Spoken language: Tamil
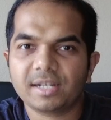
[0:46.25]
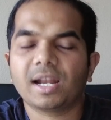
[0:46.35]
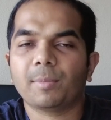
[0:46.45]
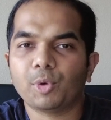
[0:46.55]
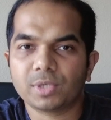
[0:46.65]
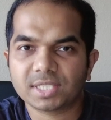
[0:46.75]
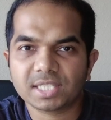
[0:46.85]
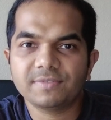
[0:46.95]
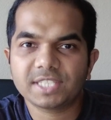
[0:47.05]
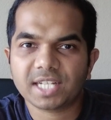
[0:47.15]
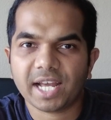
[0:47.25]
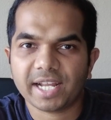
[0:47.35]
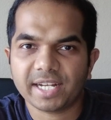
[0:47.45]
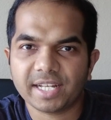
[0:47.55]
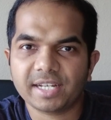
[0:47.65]
நம்ம ஒரு சர்வீஸ்னால்
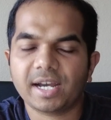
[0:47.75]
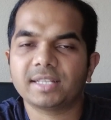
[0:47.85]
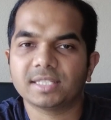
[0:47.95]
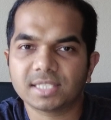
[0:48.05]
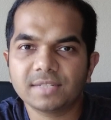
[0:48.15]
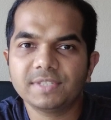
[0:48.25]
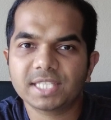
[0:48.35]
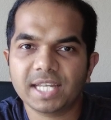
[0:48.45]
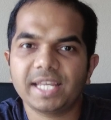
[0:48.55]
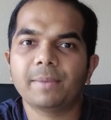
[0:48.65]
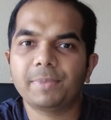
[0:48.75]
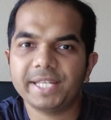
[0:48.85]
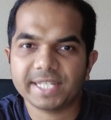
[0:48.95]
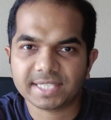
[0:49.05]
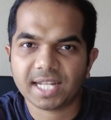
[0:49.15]
என்ன அந்த சர்வீஸ்க்கு
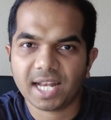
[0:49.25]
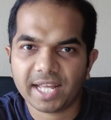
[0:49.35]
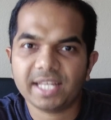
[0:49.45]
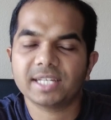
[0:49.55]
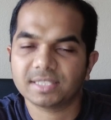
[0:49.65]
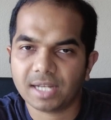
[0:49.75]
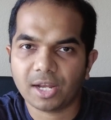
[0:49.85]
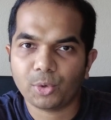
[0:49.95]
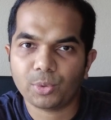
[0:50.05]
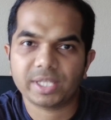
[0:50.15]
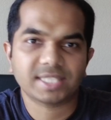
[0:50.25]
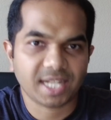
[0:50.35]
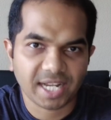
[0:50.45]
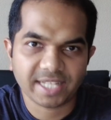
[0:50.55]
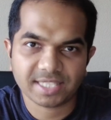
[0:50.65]
எப்படி எஸ்எல்ஐ எஸ்எல்ஓ
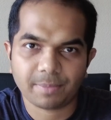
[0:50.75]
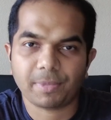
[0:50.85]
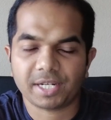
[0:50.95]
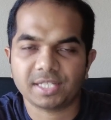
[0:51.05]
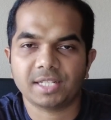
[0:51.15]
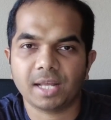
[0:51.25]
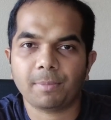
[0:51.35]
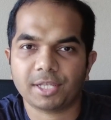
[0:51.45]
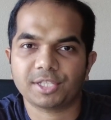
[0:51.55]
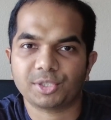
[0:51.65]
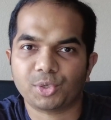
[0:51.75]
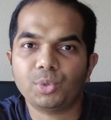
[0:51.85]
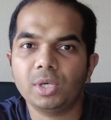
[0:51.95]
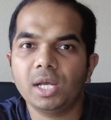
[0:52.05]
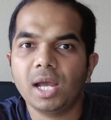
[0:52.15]
எஸ்எல்ஏ செட் பண்ணுறதுன்னு தான்
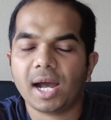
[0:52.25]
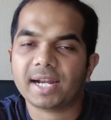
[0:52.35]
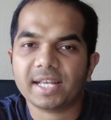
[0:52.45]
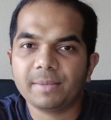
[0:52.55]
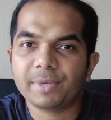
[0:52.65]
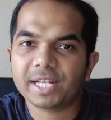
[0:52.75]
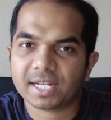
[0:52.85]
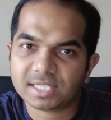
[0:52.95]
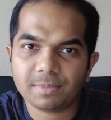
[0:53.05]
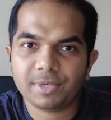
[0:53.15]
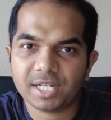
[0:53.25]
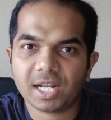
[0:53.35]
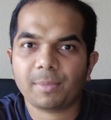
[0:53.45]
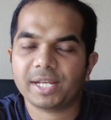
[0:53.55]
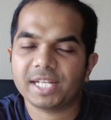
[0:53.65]
பார்த்துருந்தோம் ஆனால் இப்படி கஷ்டப்பட்டு
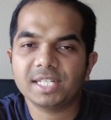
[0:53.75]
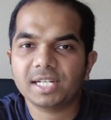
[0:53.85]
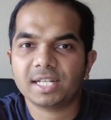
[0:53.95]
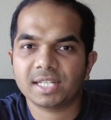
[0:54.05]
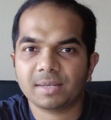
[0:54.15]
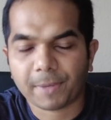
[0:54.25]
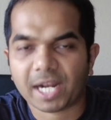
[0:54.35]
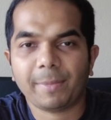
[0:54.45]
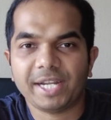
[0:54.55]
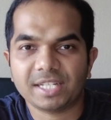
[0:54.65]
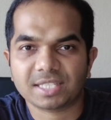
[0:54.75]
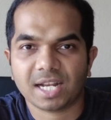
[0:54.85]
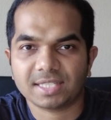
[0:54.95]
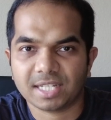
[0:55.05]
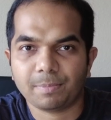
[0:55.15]
நாம் எதுக்கு அந்த
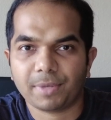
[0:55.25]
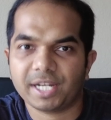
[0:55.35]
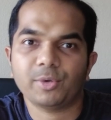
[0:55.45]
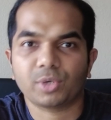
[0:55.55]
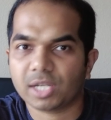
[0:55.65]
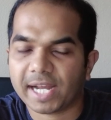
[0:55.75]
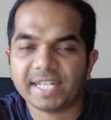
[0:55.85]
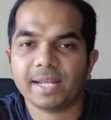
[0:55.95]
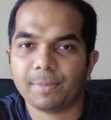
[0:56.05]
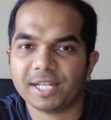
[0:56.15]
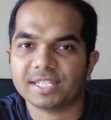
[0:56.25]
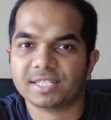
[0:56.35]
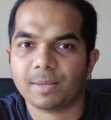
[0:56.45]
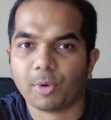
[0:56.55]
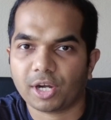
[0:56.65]
பராமீட்டர்ஸ்லாம் செட் பண்ணி ஒரு ஐடி
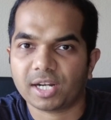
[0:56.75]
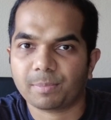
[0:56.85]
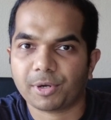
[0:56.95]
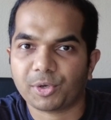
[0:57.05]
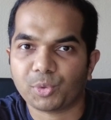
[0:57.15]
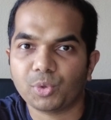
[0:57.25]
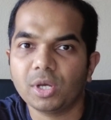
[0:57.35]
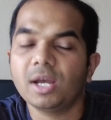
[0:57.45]
அப்ளிகேஷனை மானிட்டர் பண்ணணும்